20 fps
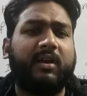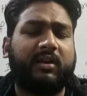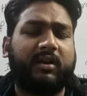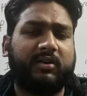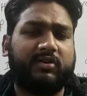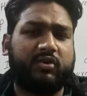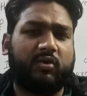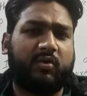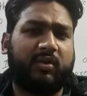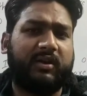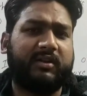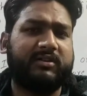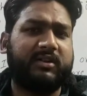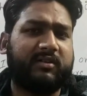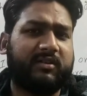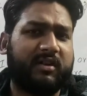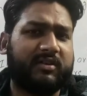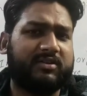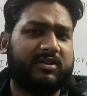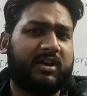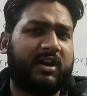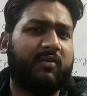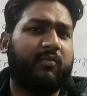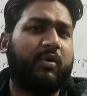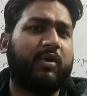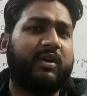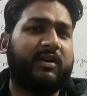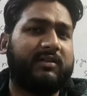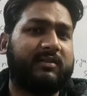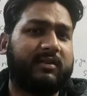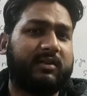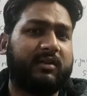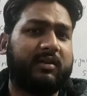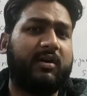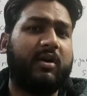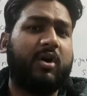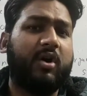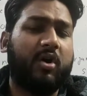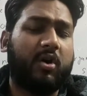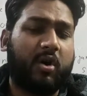कि जो रीजनरेशन है वो किस
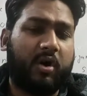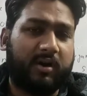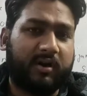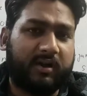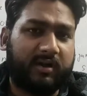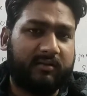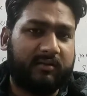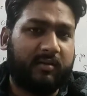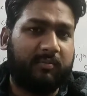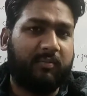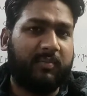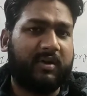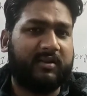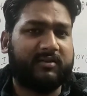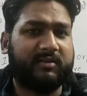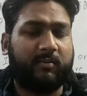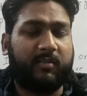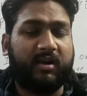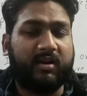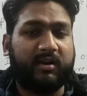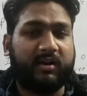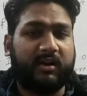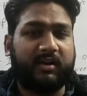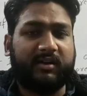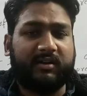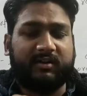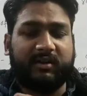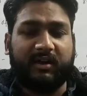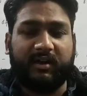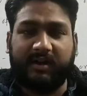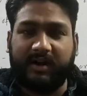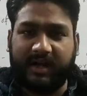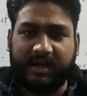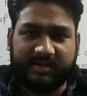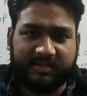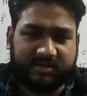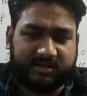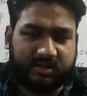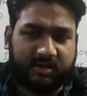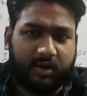ऑर्गेनिज्म में इस्तेमाल करा जाता है
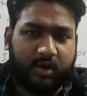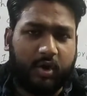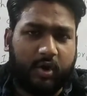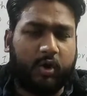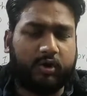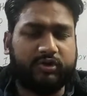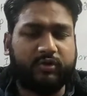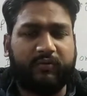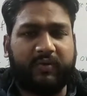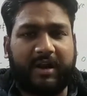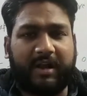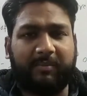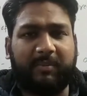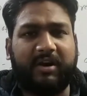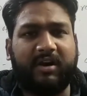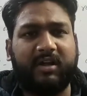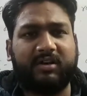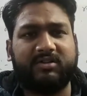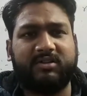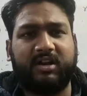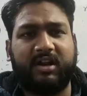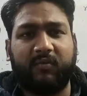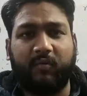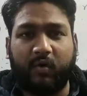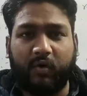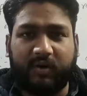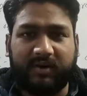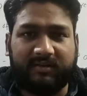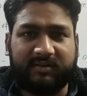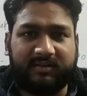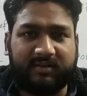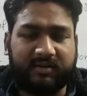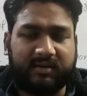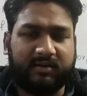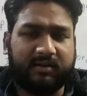डैश और जो फ्रेगमेंटेशन है वो किस